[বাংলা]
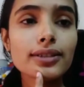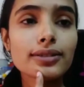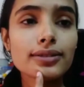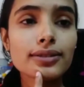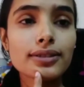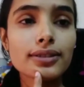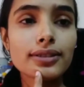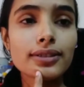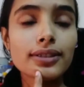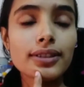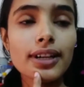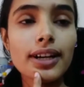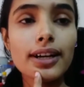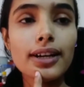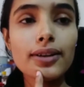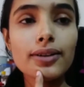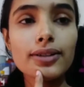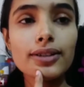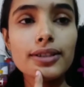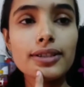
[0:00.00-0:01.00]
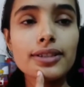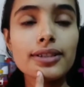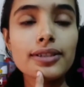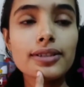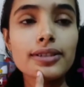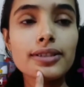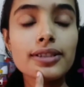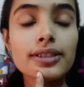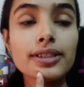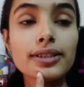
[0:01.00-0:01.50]
তো রান্না হয়েছে
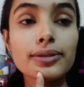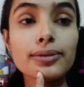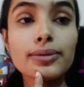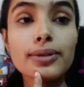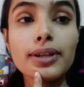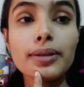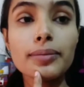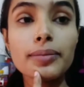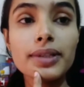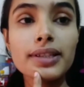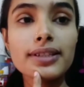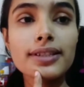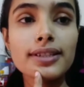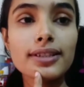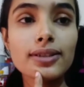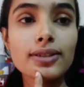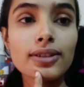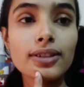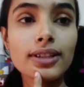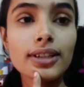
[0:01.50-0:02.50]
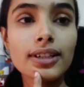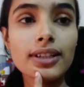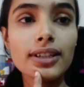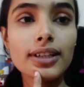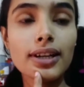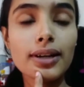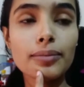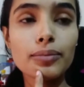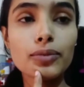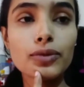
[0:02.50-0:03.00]
হচ্ছে গুঁড়া মাছের তরকারি
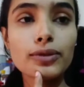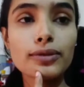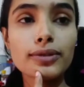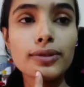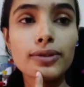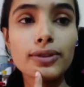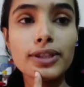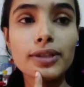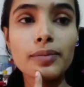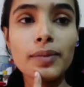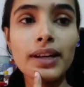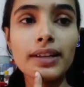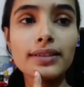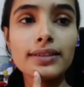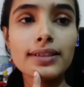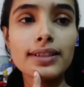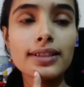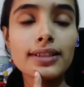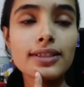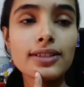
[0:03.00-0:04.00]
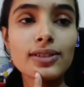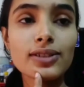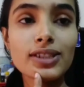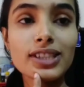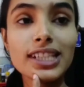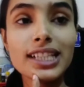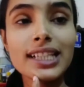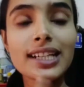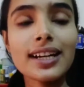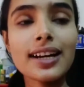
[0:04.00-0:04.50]
আম্মু নদীর মাছ দিয়েছিল
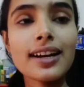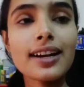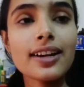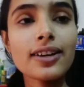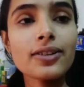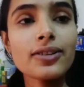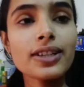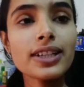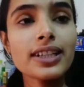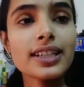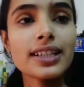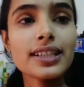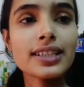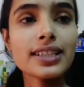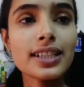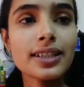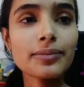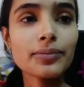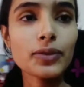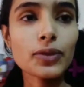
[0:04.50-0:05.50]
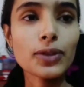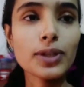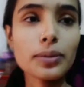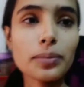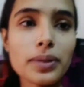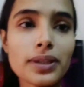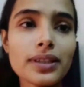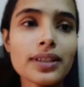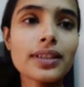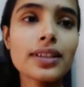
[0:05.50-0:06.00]
সেটা রান্না করে খেয়েছিলাম
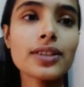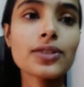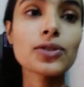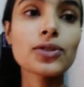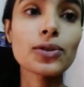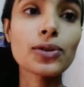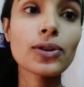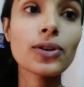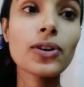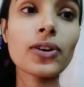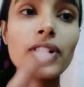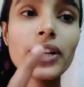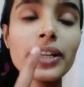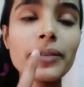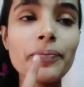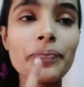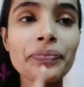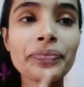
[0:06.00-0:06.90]
ধনে পাতা দিয়ে ঝোল করে